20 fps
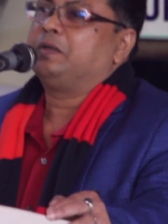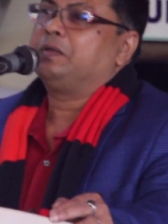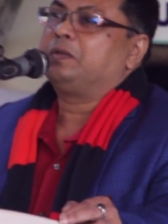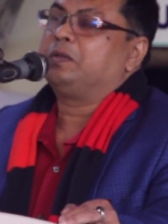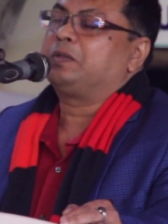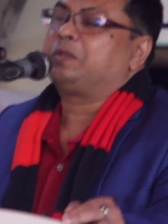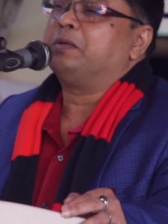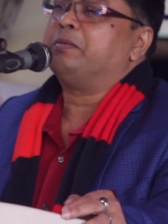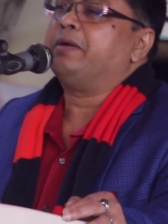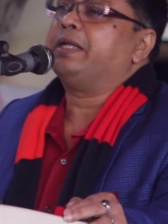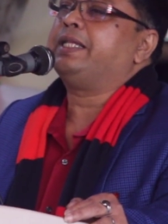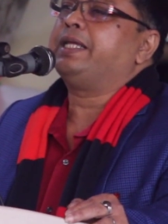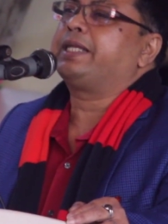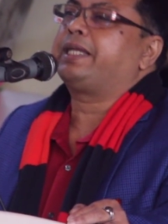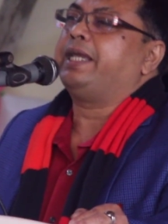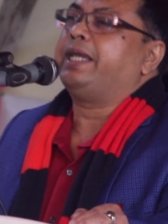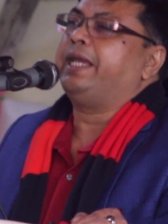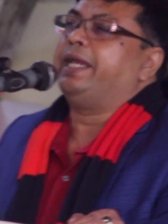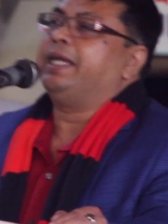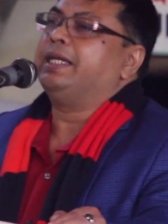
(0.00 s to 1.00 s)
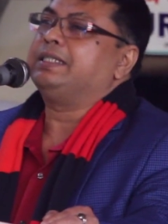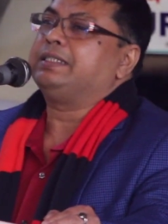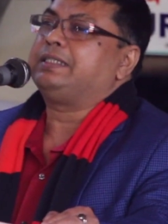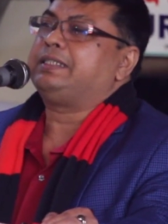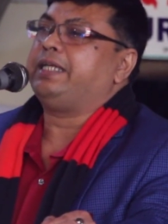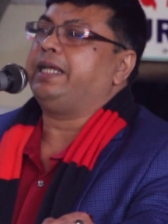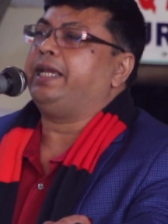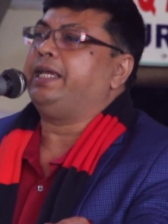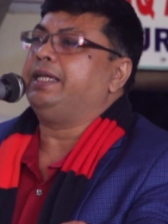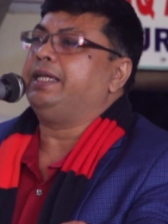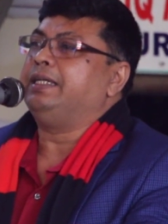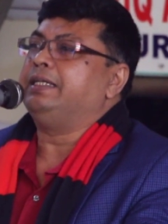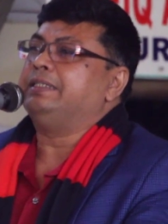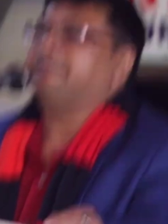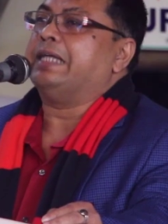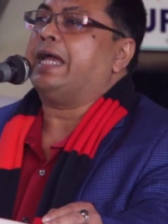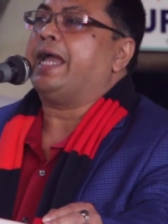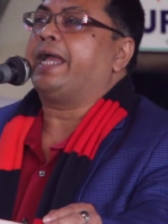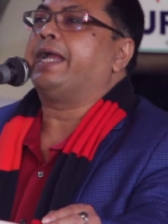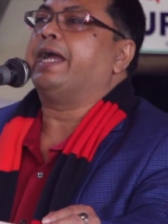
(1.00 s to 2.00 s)
তো তোমাদেরকে সেই
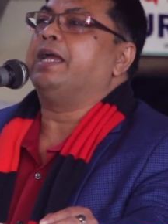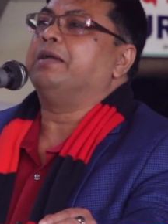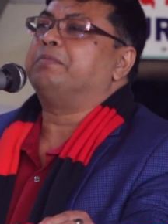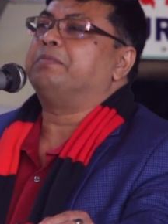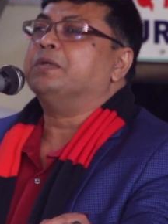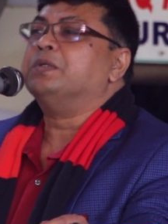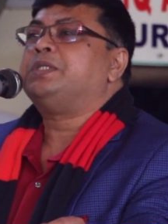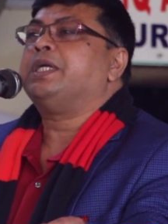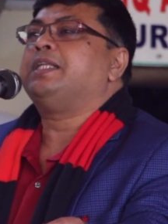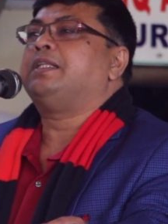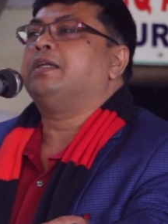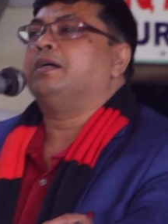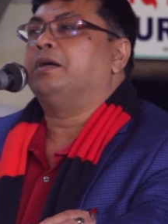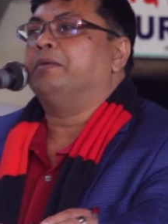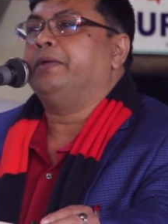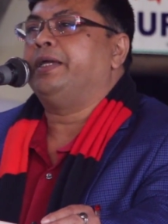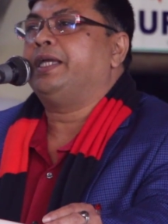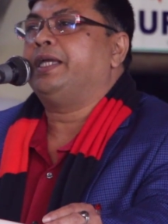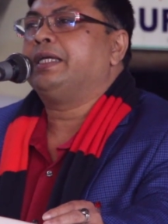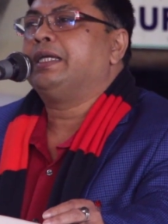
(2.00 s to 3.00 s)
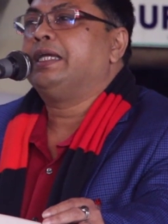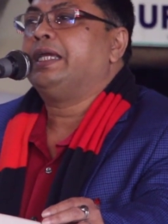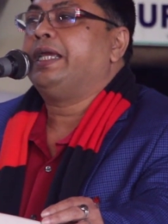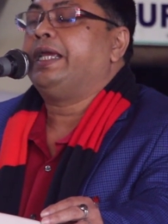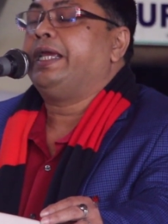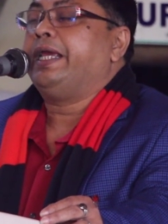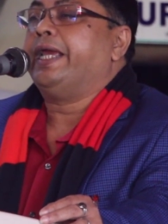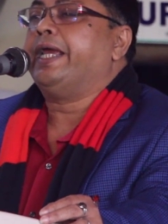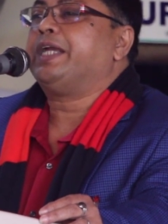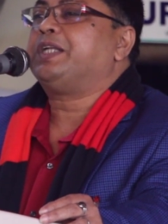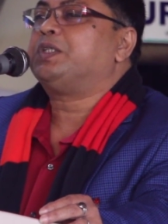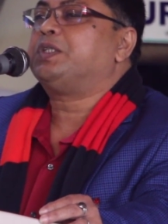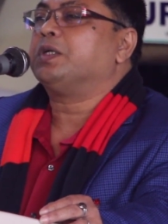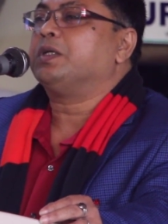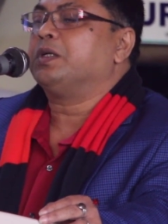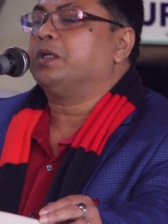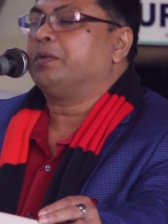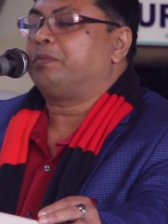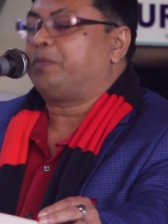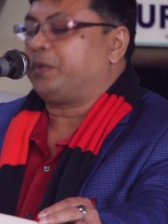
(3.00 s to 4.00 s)
জায়গায় পৌঁছাইতে হবে এর
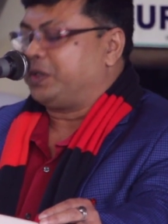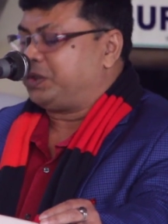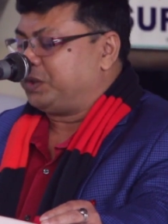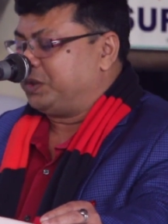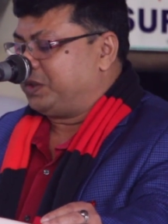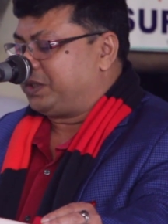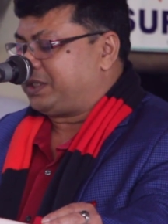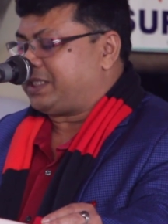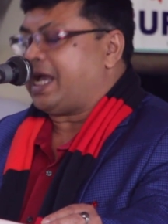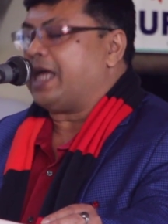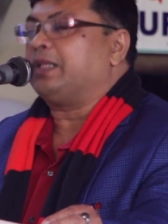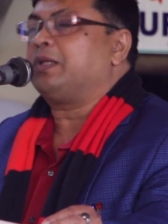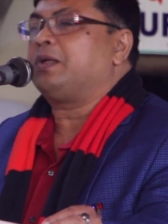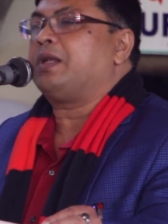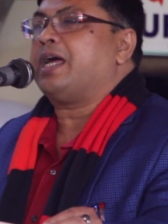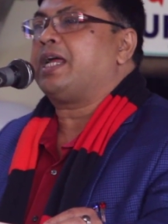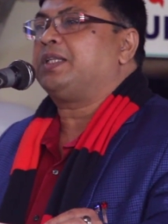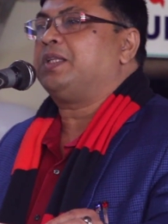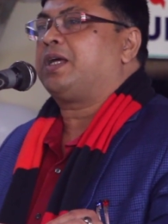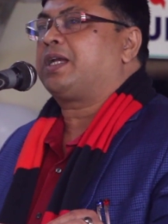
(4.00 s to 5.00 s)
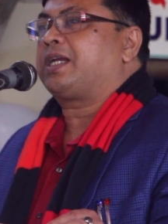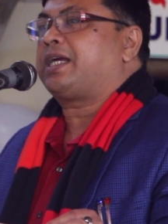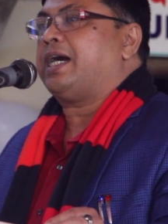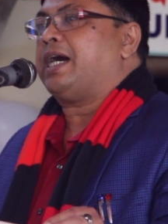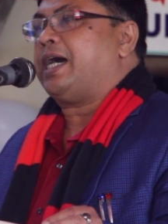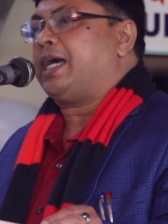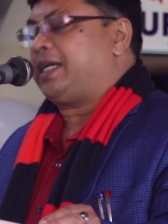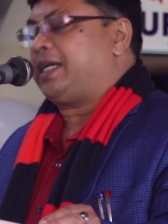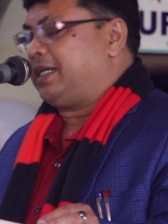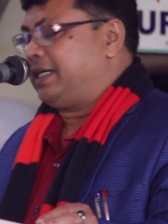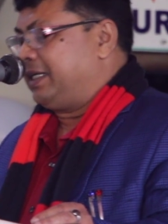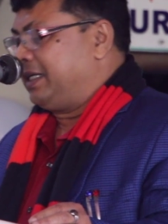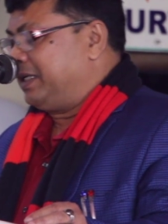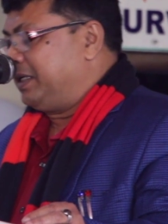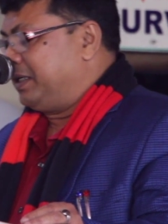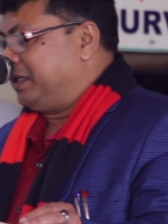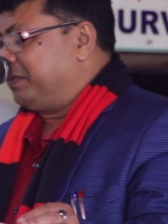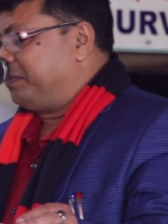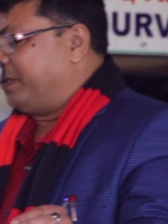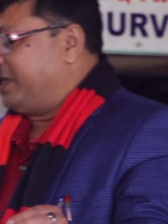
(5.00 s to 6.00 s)
জন্য প্রচুর সাধনার দরকার
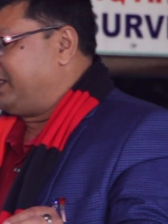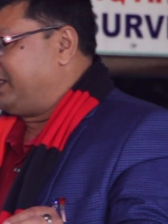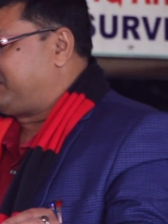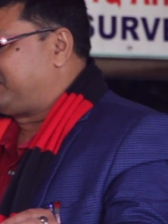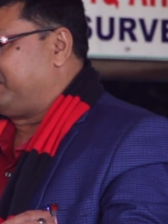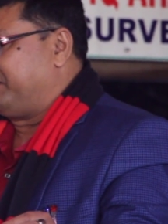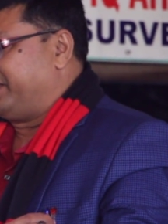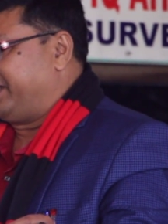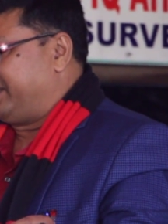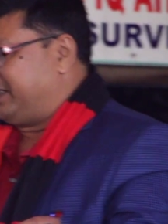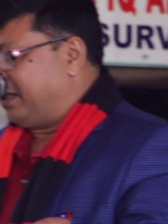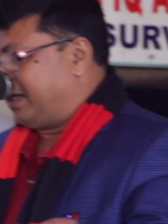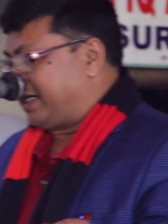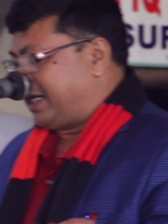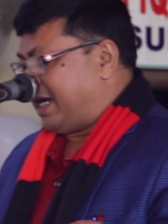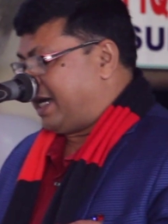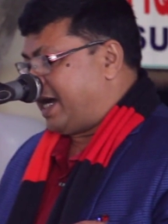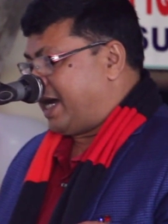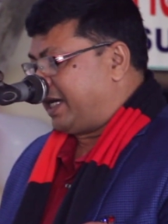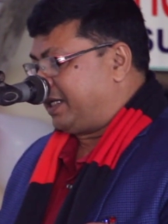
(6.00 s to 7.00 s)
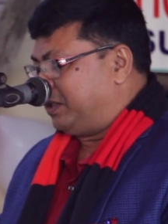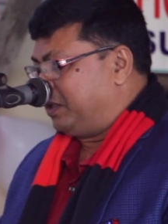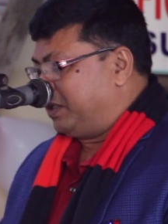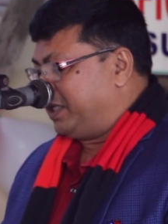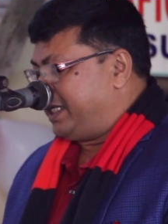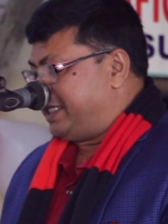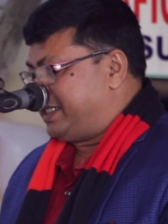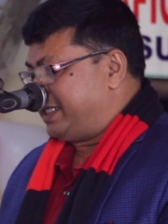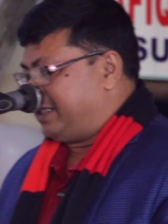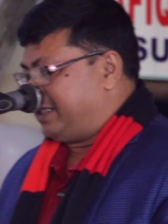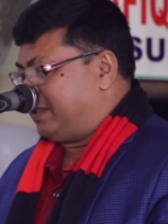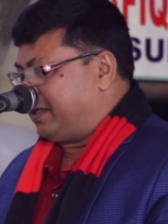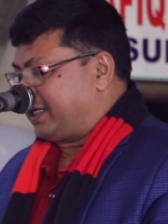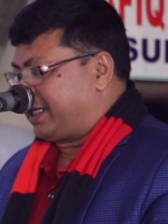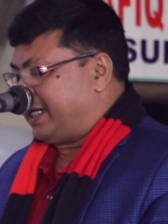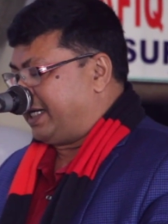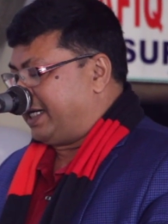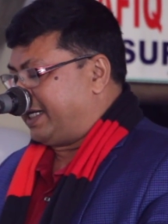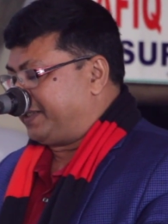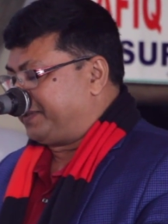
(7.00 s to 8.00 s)
পরিশ্রমের দরকার ধৈর্যের
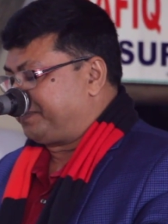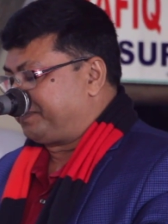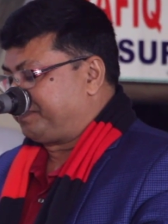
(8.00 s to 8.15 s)
দরকার